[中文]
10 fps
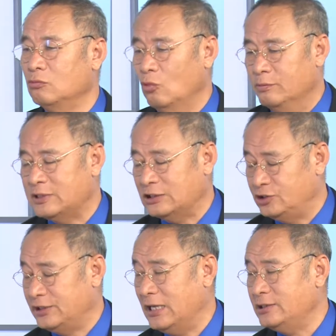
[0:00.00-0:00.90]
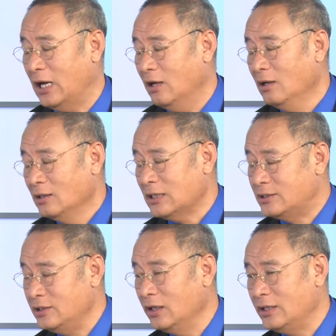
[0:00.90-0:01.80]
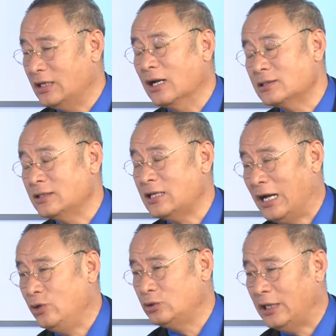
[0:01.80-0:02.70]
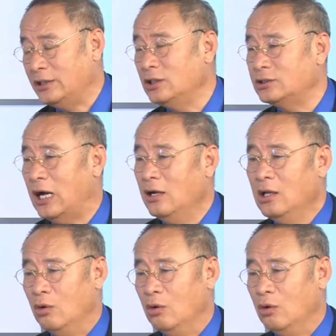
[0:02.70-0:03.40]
我们在时间上、在精力上、在财财政上，